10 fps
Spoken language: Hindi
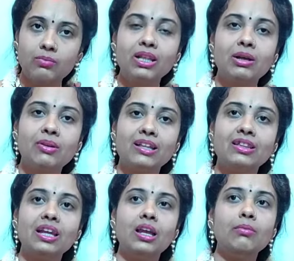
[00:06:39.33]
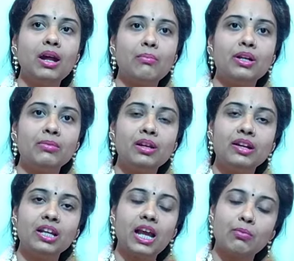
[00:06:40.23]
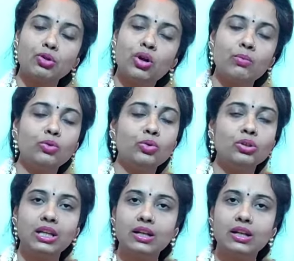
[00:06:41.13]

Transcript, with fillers: मतलब रहते हैं ब्राह्मणी मिल रही हैं आपको तो आप उनको दे